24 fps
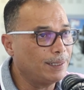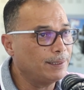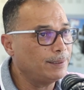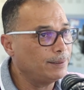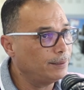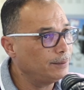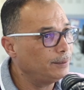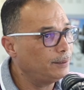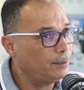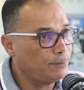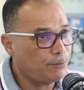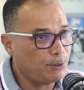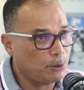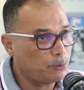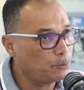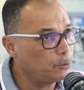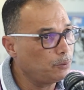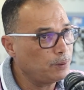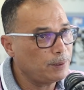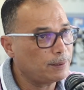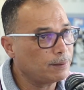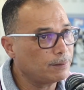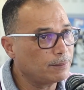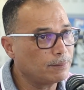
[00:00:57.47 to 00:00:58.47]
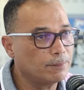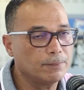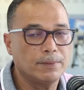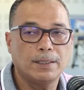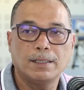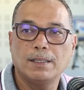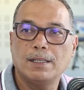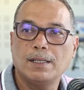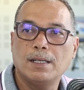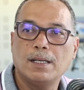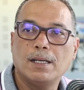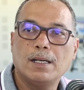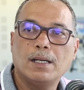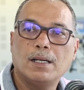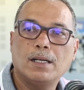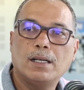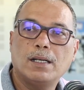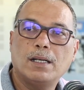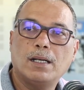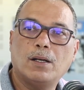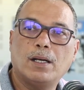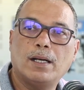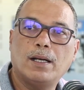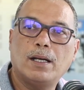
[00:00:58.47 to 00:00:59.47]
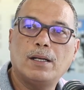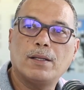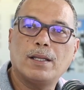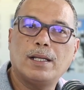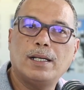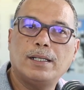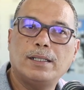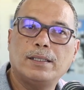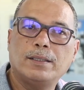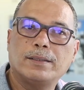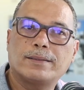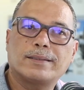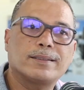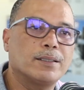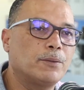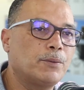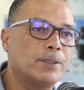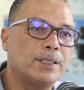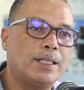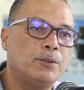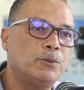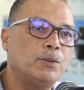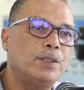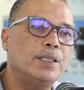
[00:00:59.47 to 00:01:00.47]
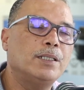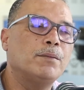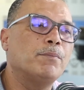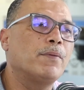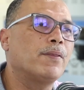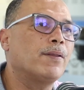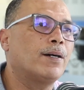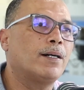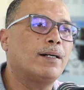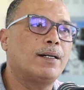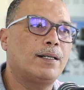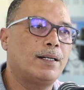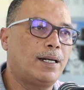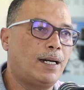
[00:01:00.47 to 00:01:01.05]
الهندي في تونس آه، نتصور انه الامضاء